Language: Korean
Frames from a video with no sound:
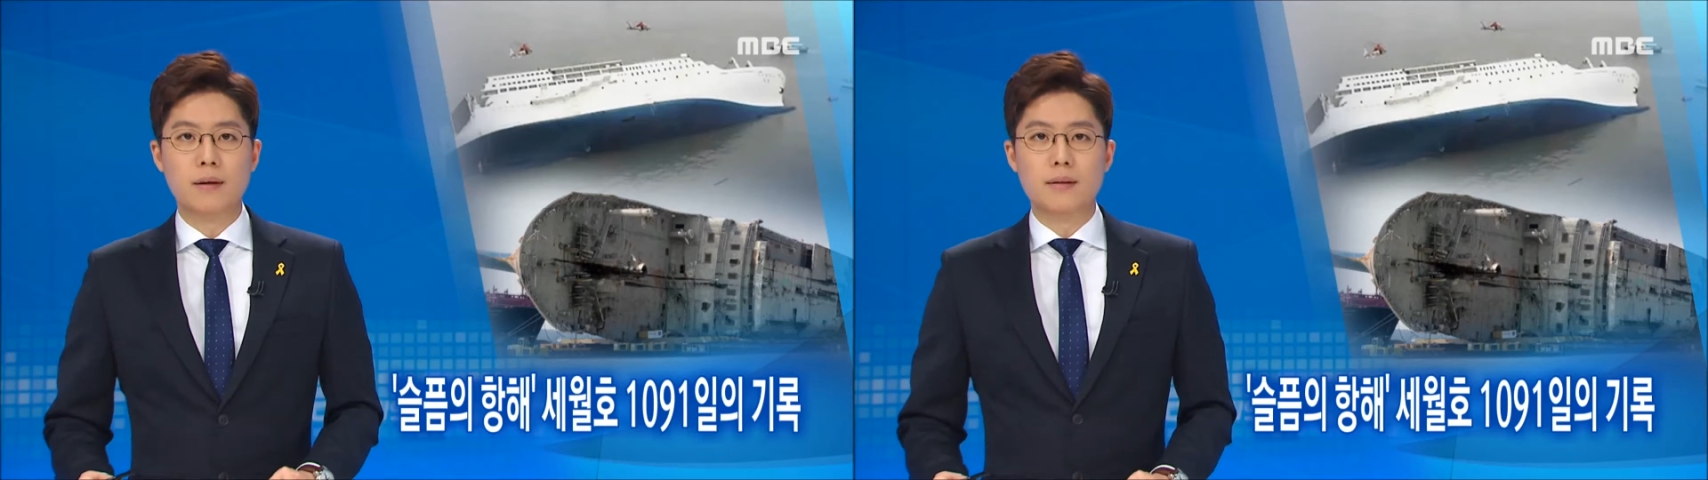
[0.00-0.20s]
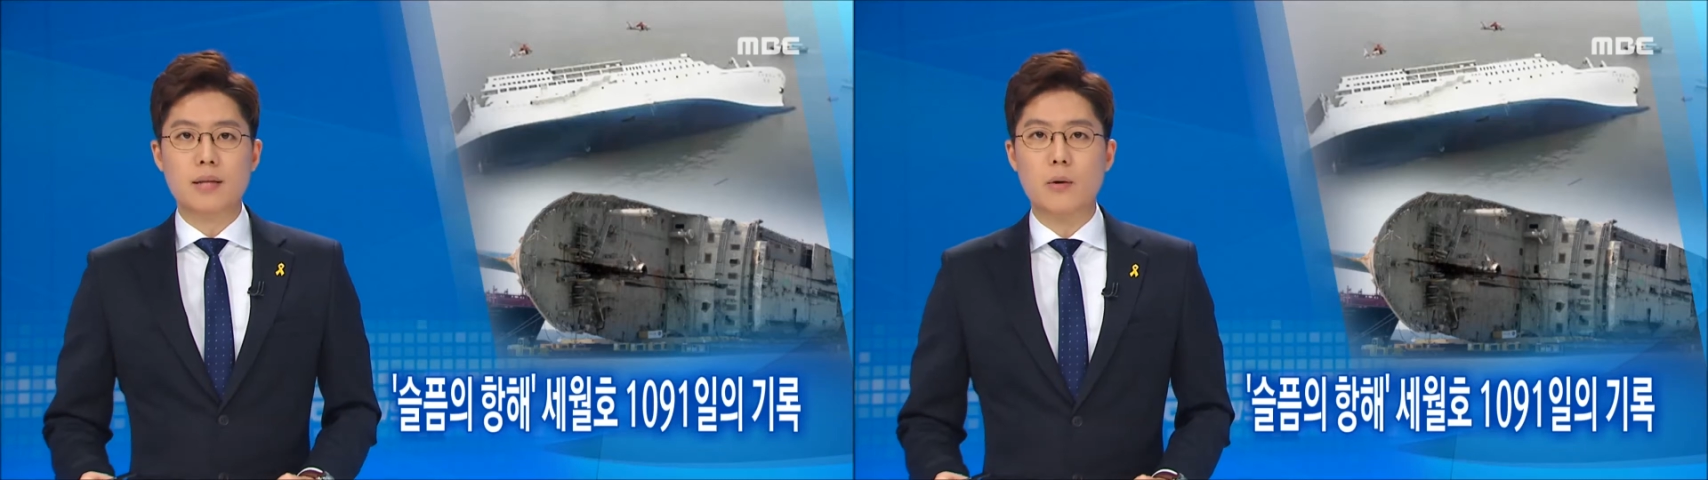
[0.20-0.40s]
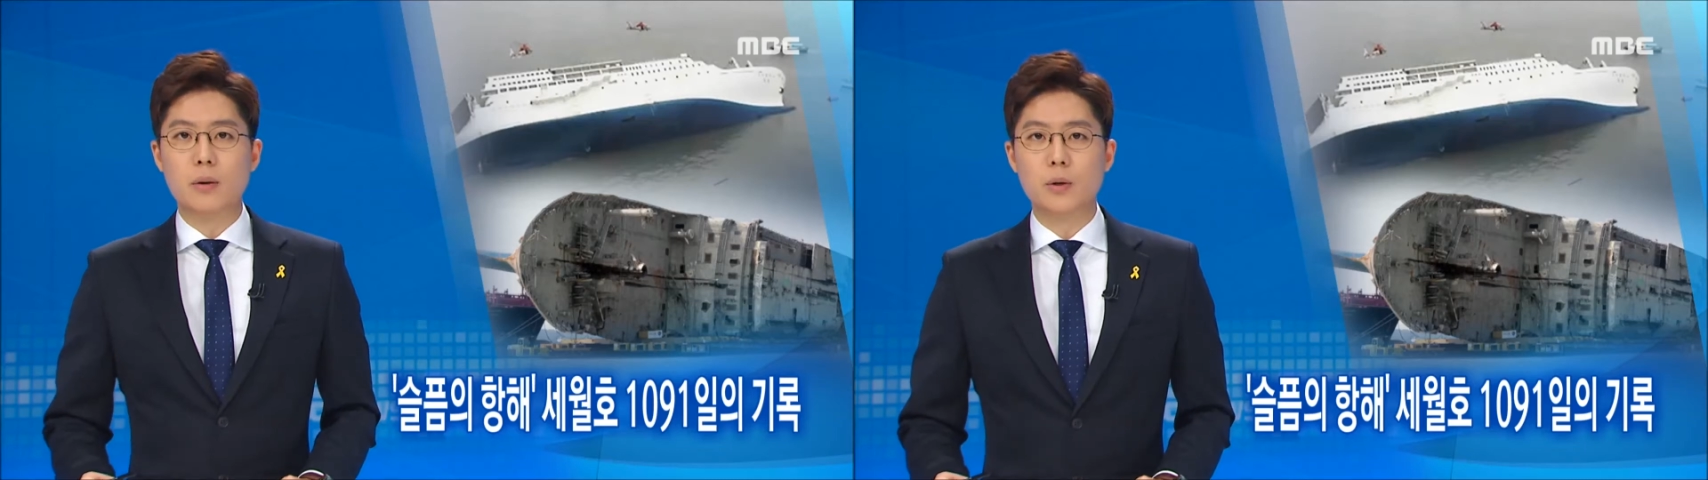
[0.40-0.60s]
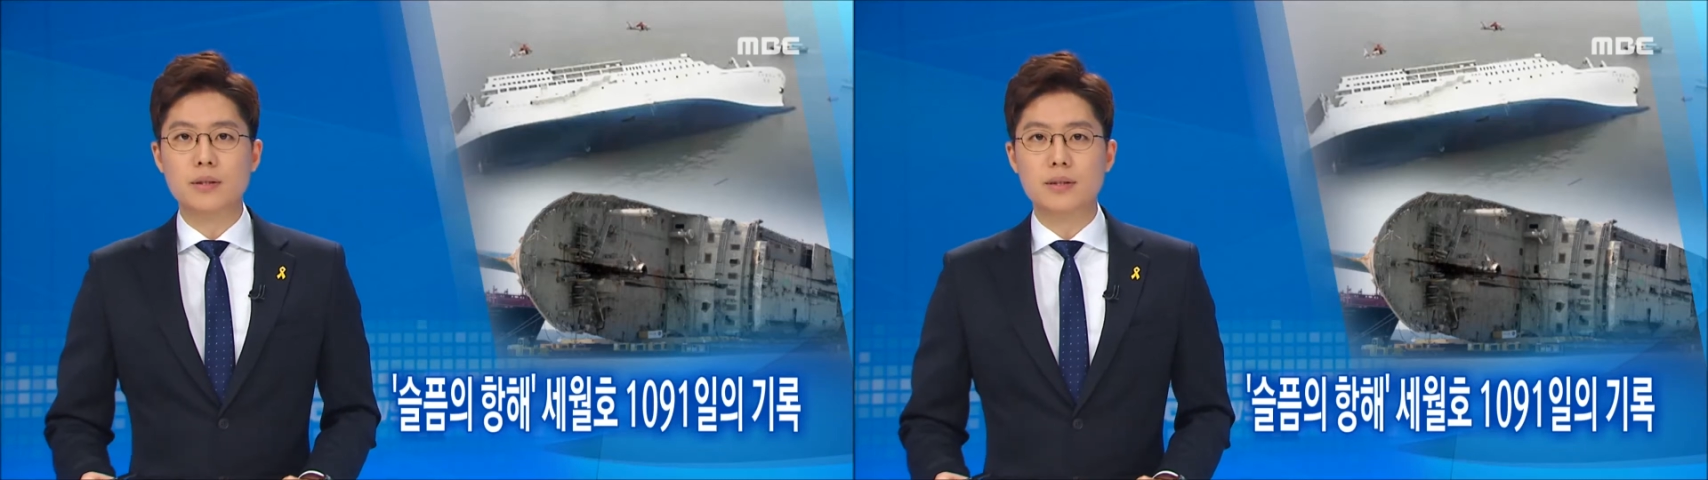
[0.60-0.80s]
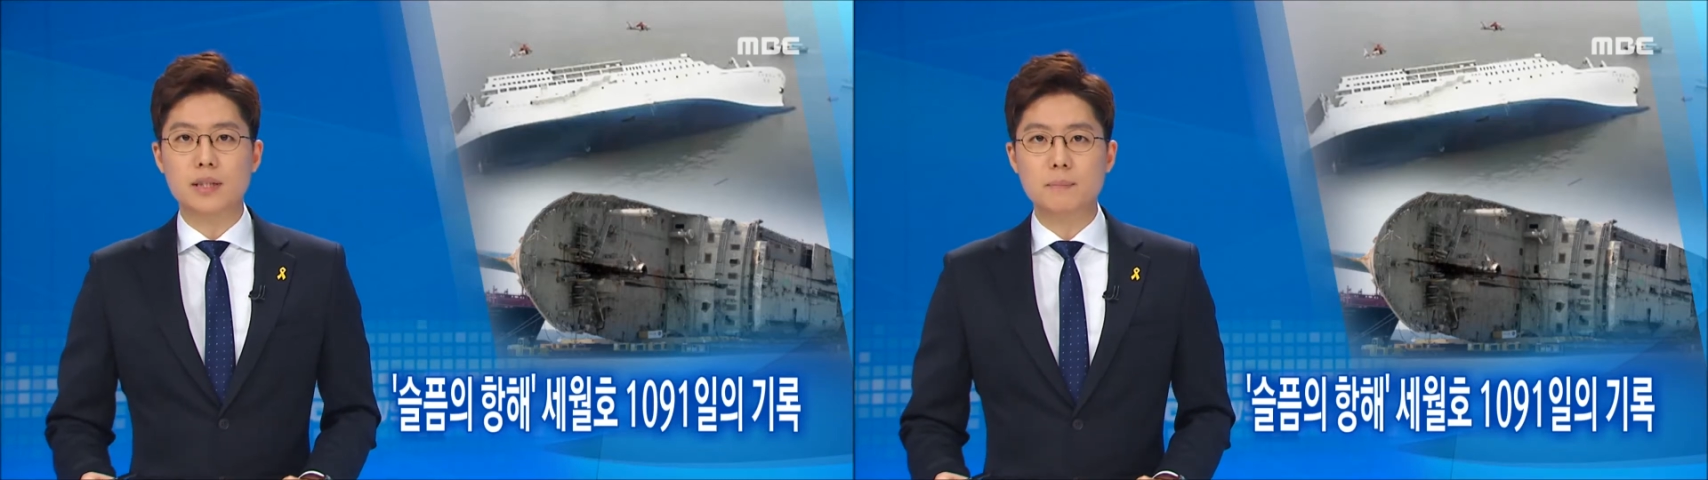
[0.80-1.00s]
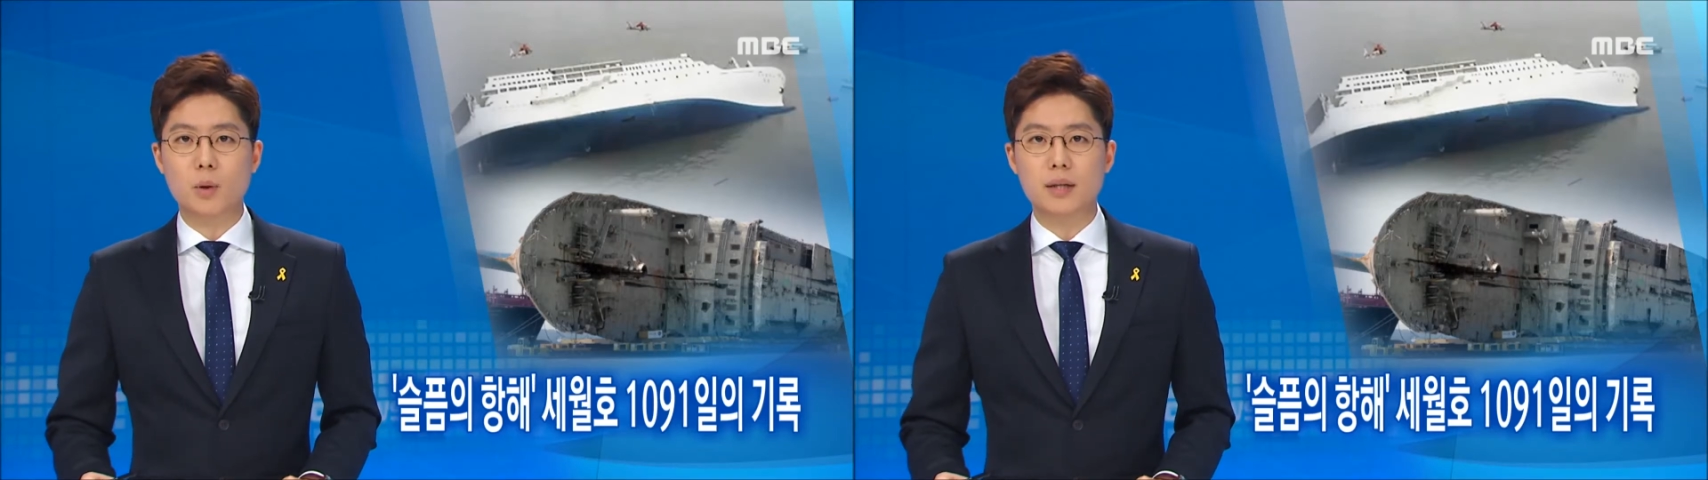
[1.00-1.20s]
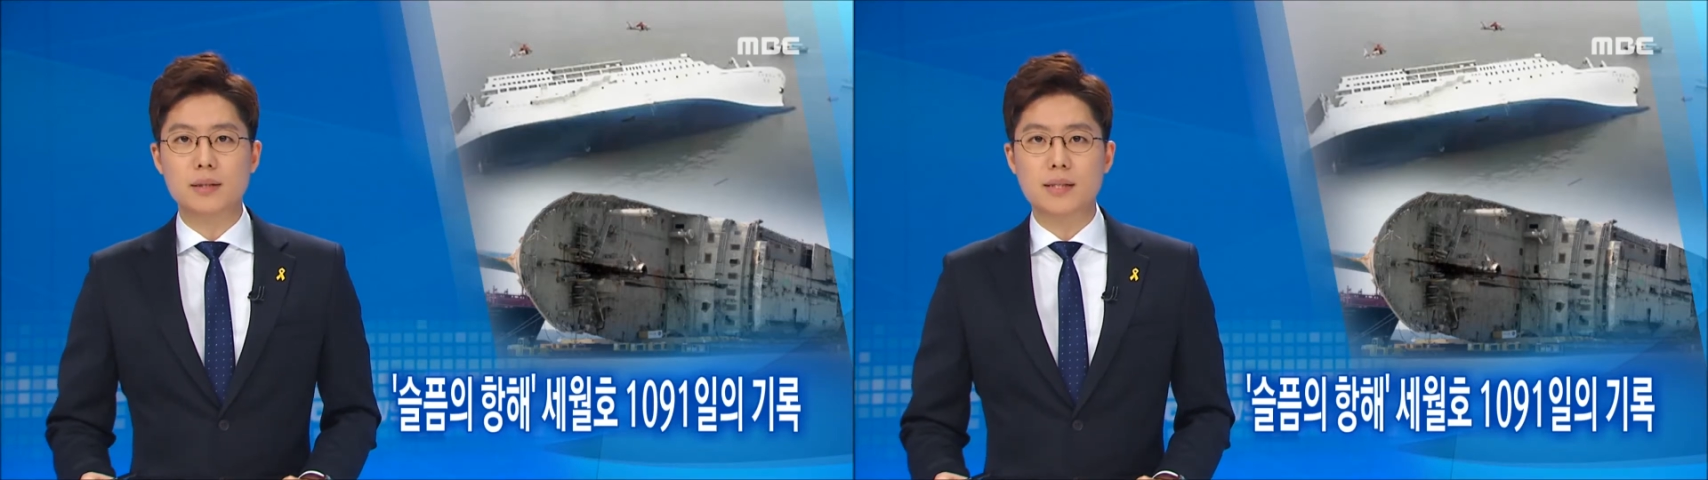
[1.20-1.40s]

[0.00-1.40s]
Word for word: 세월호는 침몰한 지